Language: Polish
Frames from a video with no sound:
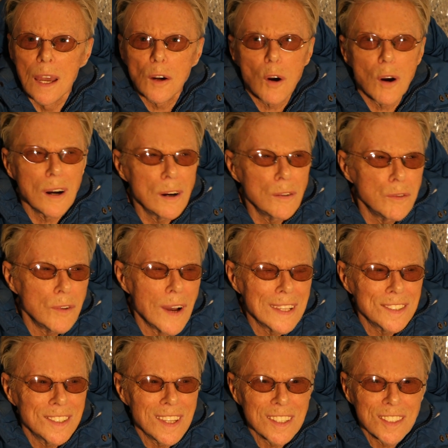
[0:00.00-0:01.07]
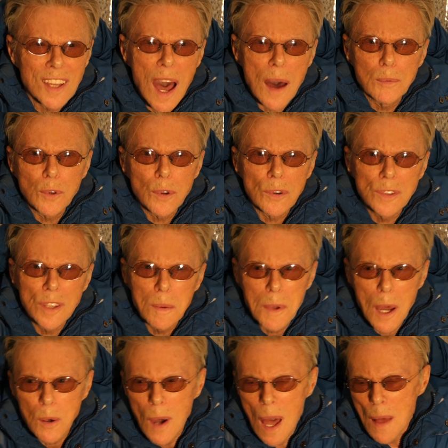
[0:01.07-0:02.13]
Kochał władzę na zabój, on nie
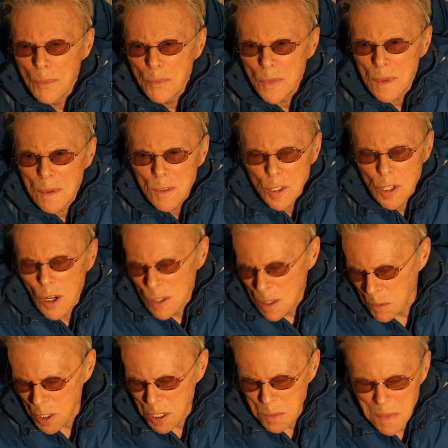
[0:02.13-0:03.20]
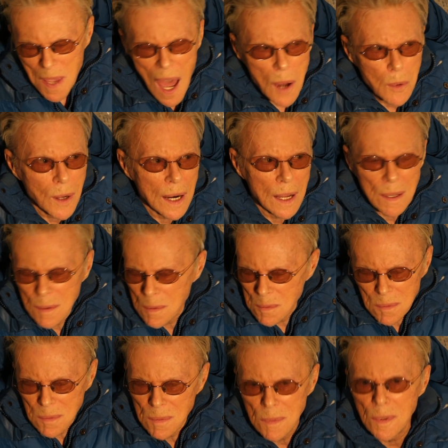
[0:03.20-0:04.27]
miał żony, może miał, ale
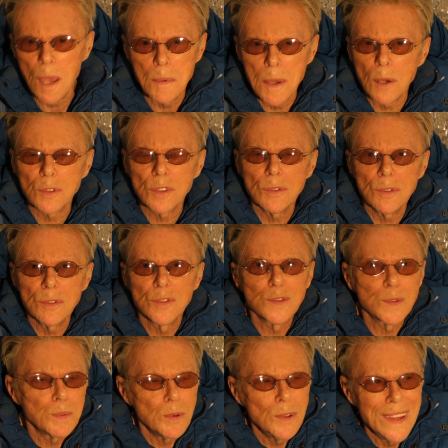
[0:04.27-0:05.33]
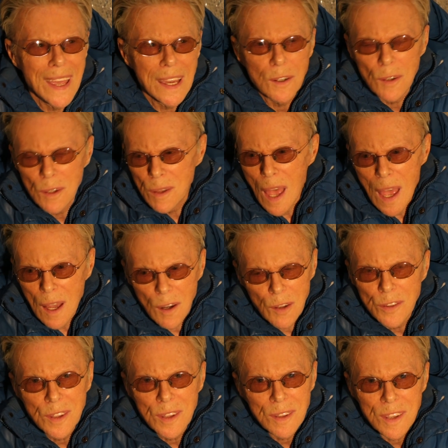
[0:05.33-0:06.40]
nie miał z nic wspólnego. On
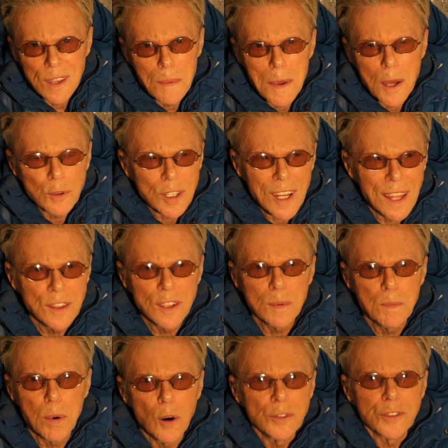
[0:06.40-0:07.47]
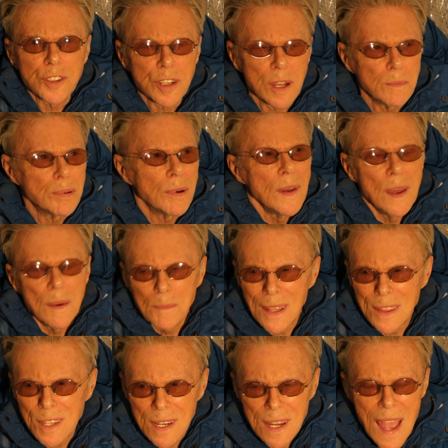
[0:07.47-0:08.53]
nie miał żadnych potrzeb
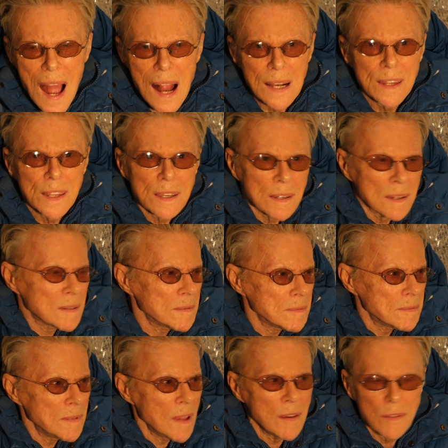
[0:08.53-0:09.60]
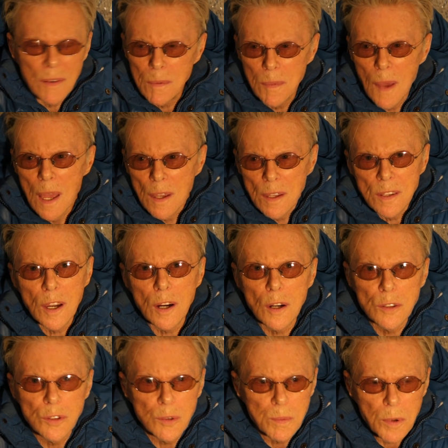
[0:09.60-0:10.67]
materialnych, nie wiem, nie
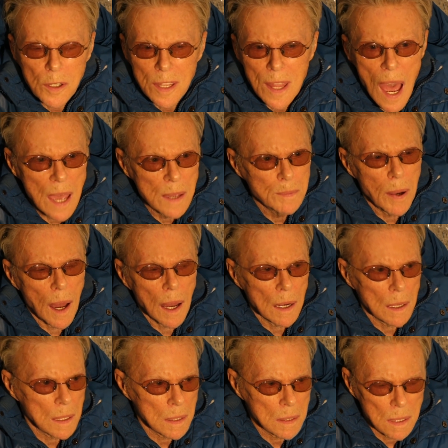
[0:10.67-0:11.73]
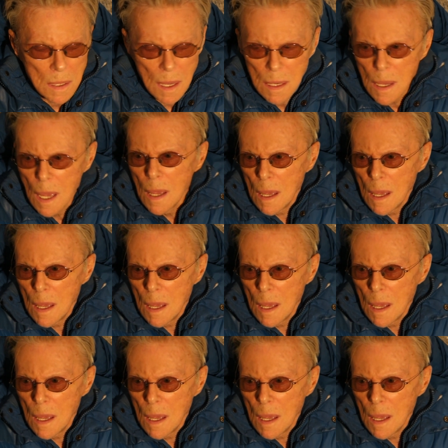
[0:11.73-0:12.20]
chodził po knajpach, nie,